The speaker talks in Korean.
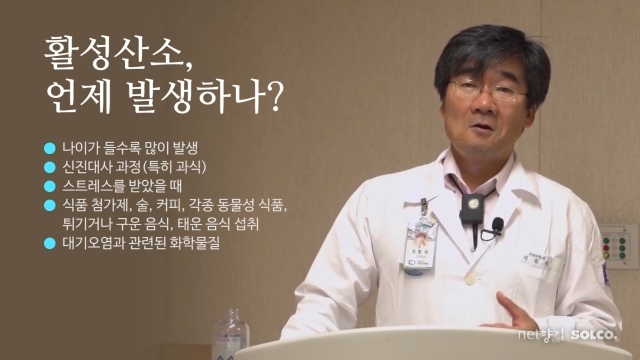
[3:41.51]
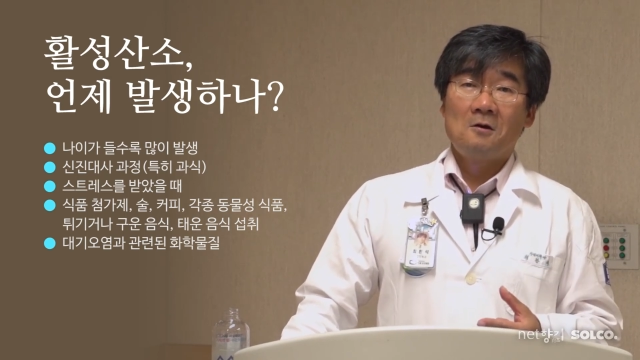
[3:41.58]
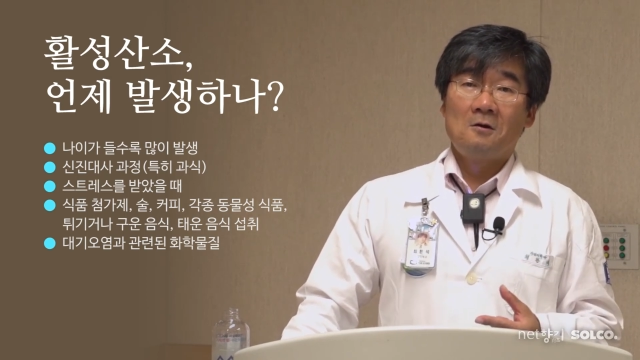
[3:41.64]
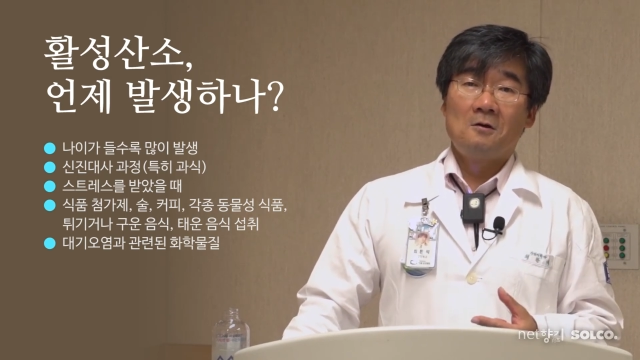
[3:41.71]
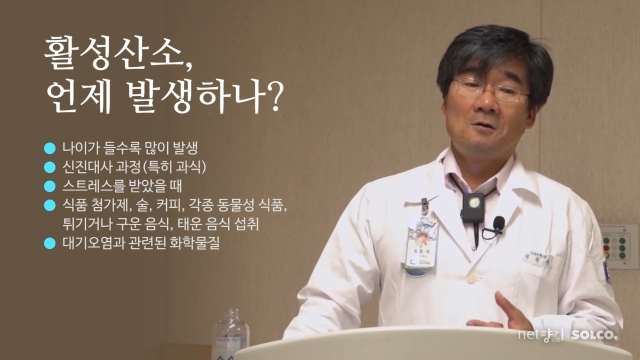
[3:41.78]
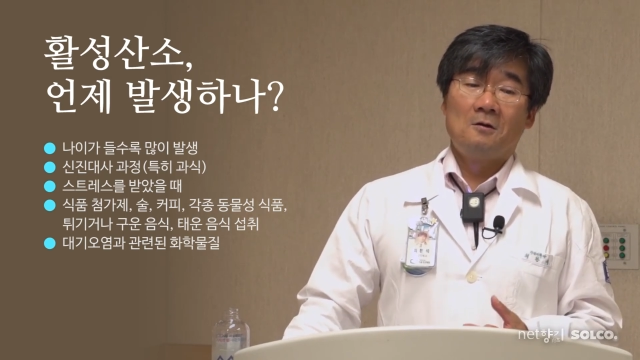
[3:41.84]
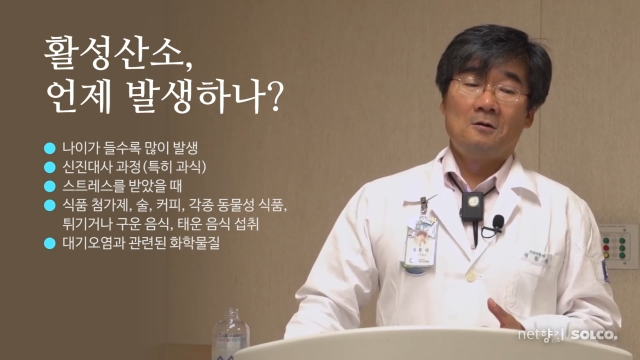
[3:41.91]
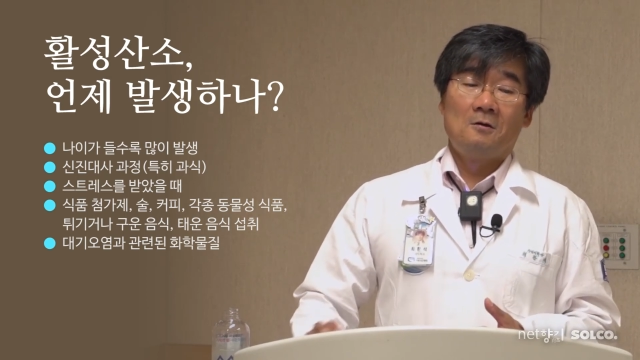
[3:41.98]

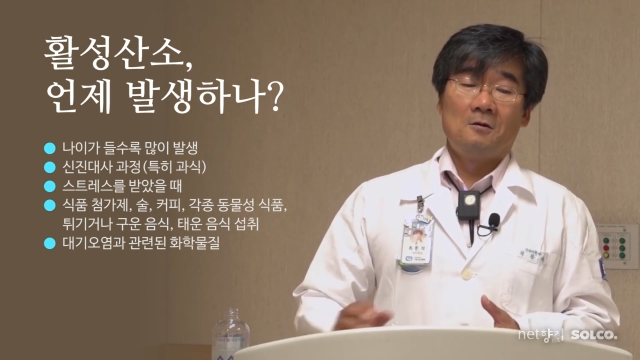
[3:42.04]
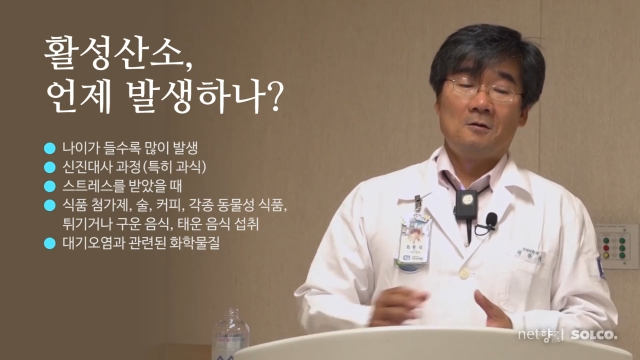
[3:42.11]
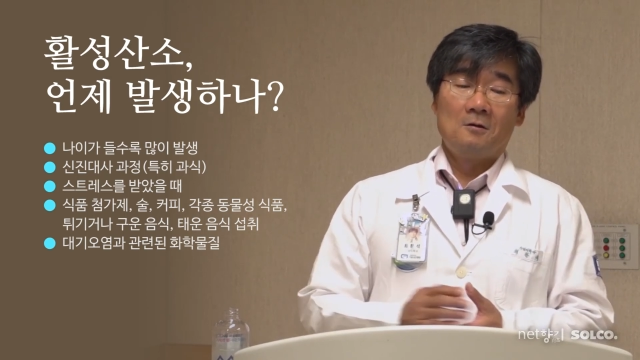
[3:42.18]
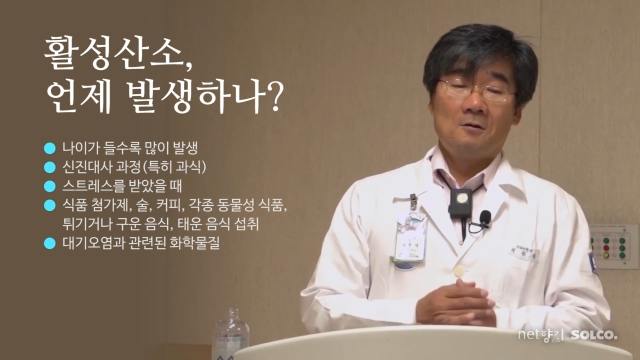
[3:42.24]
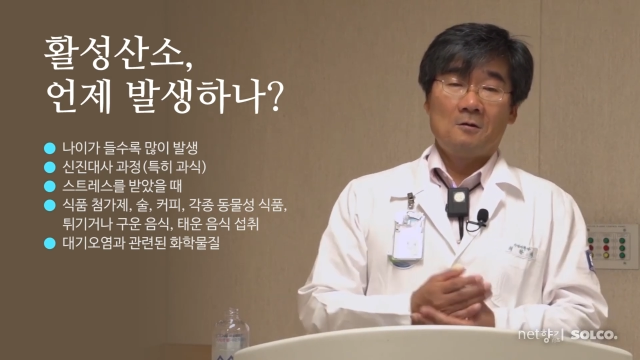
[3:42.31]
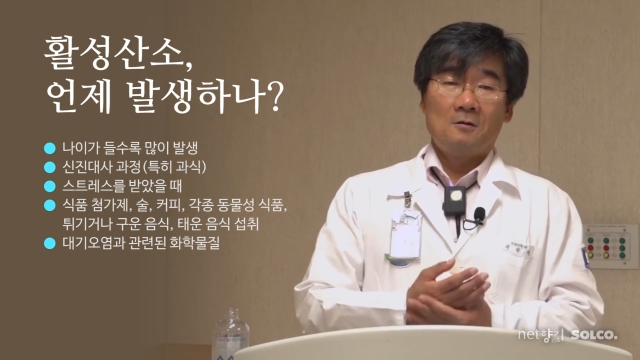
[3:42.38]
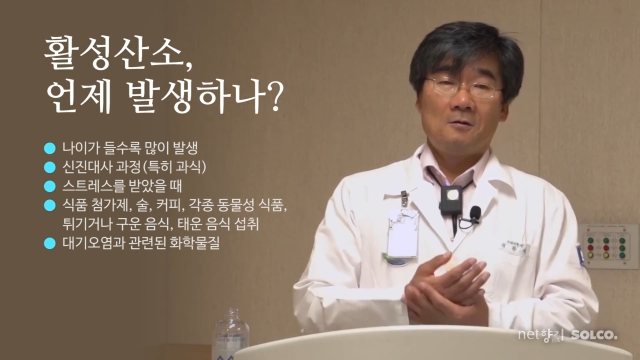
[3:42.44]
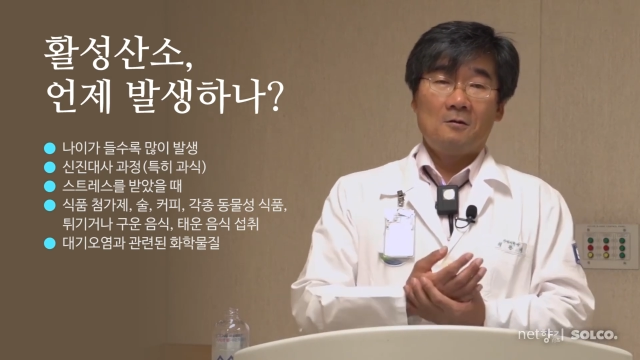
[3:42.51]

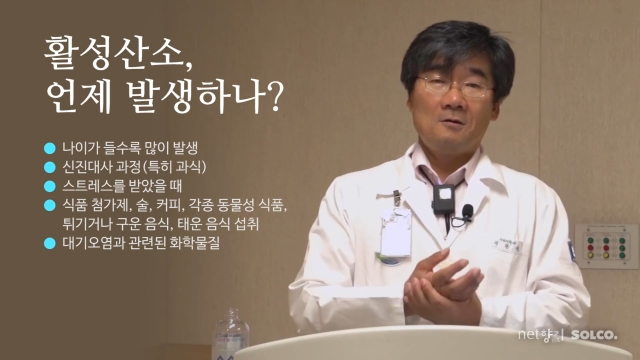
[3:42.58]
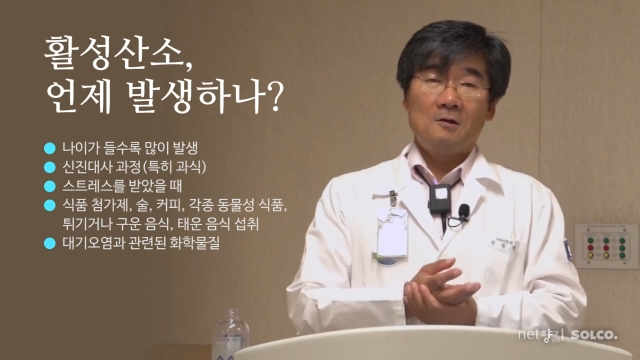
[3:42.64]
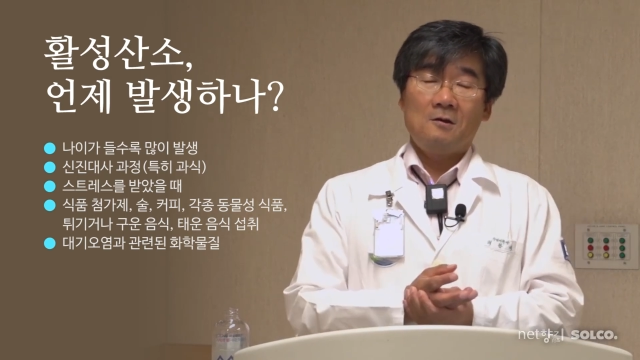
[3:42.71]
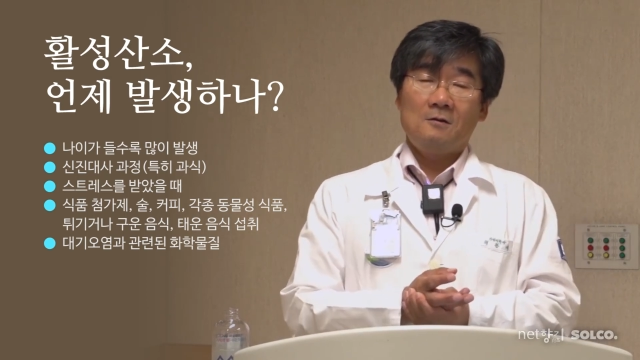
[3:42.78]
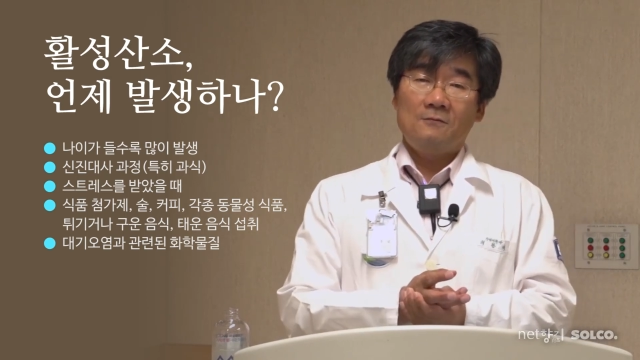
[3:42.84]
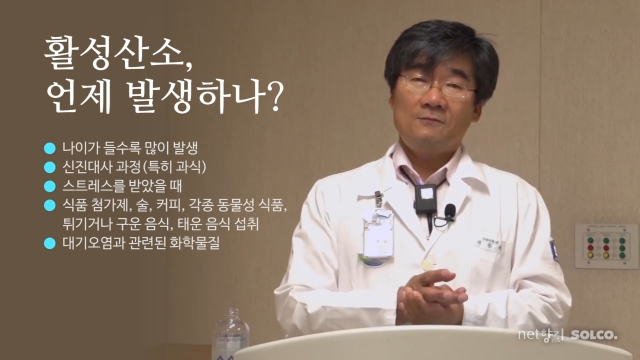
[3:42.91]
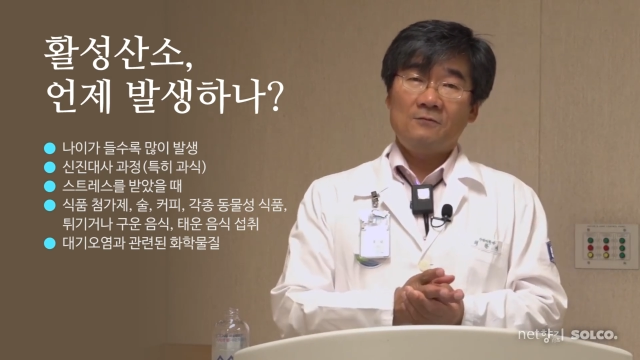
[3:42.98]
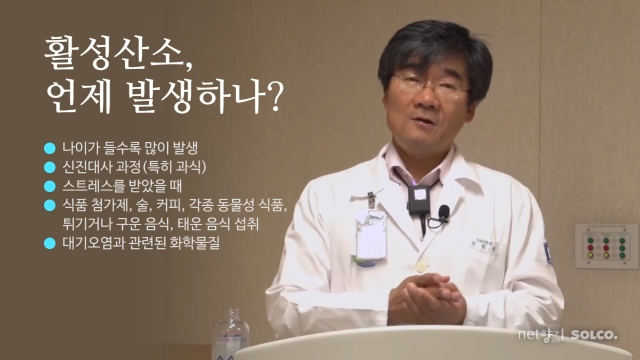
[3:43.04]
어,
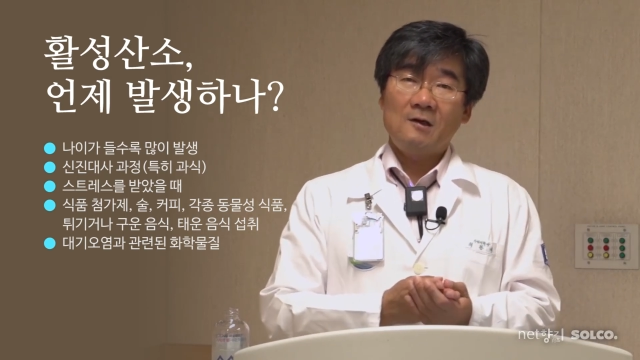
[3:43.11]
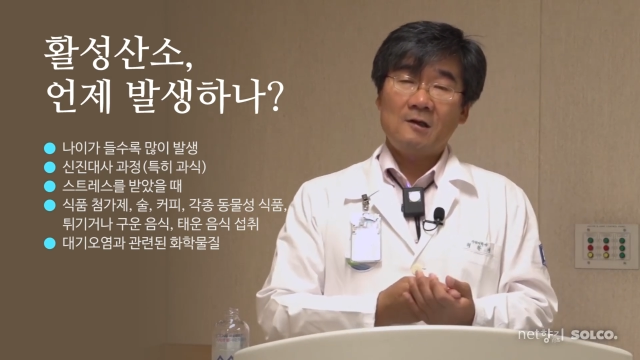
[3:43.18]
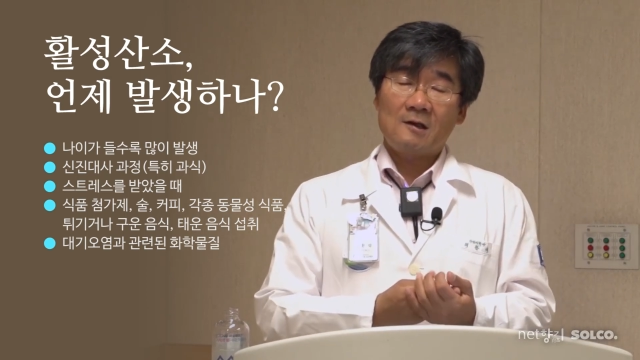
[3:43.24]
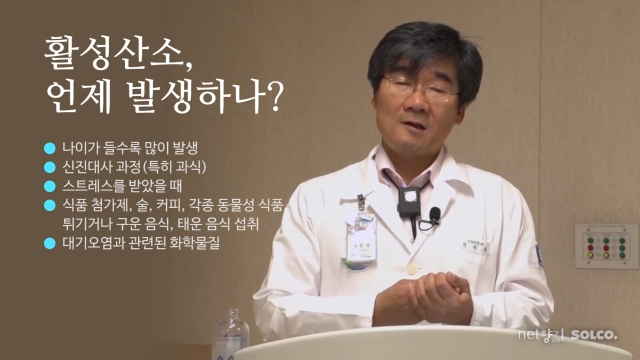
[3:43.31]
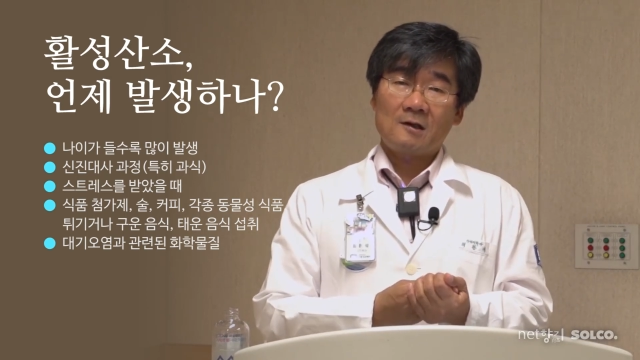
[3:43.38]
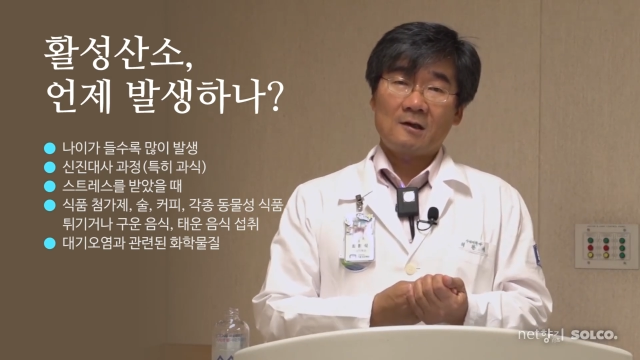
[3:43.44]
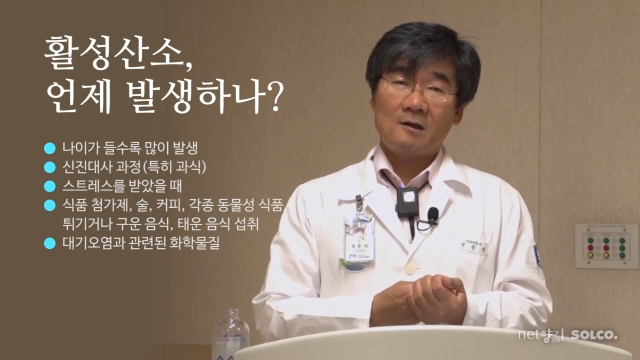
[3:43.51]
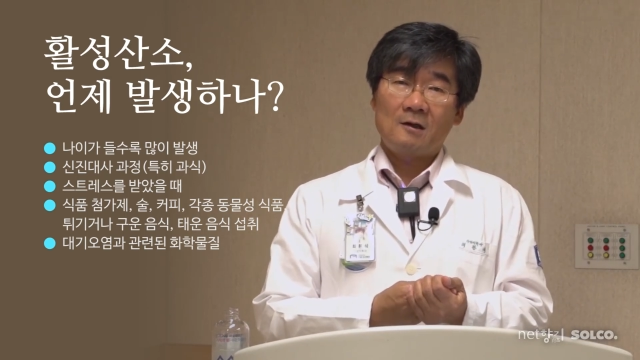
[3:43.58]
이
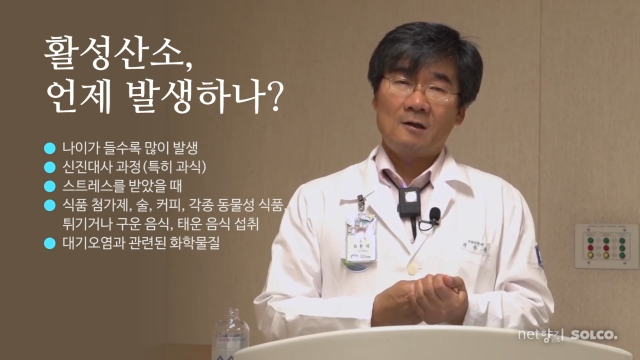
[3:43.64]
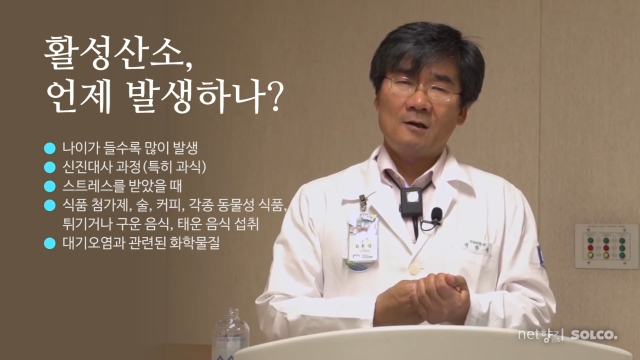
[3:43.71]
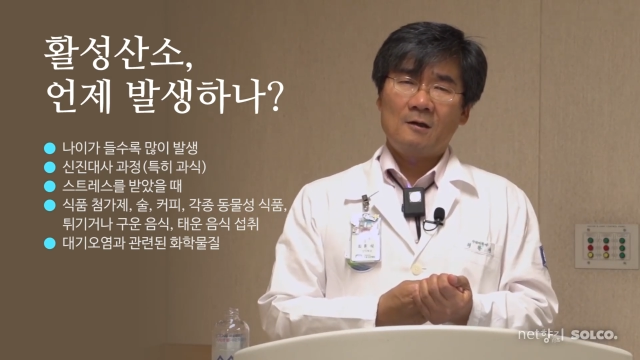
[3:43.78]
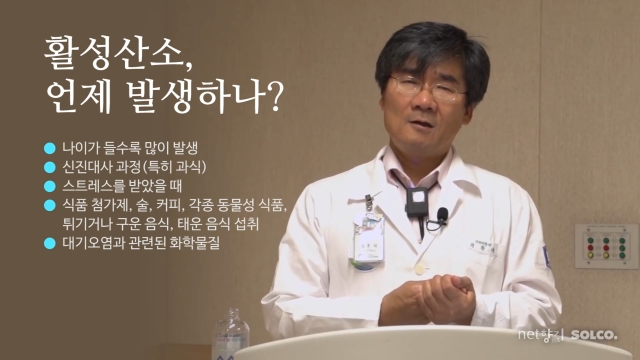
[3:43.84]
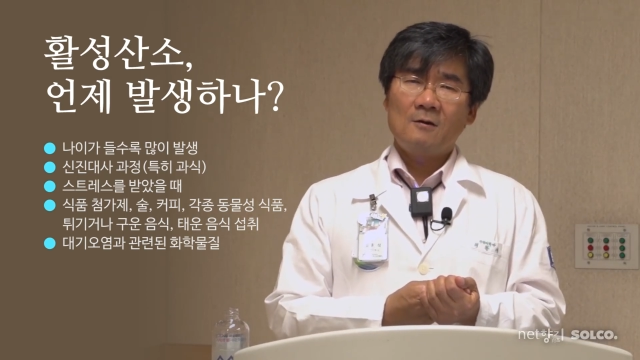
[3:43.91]
프리라디칼